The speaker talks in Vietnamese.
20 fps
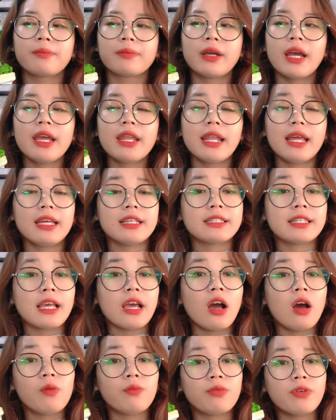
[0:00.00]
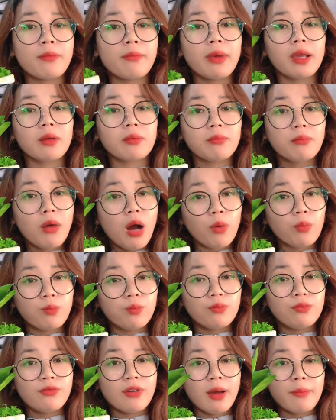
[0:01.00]
cây này sẽ hợp với mệnh mộc
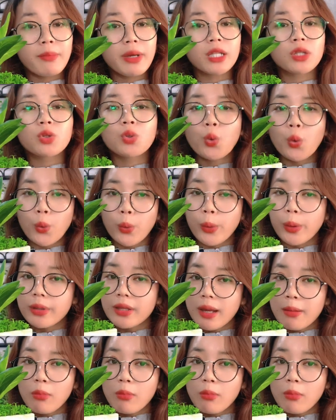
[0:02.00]
và mệnh thủy nhá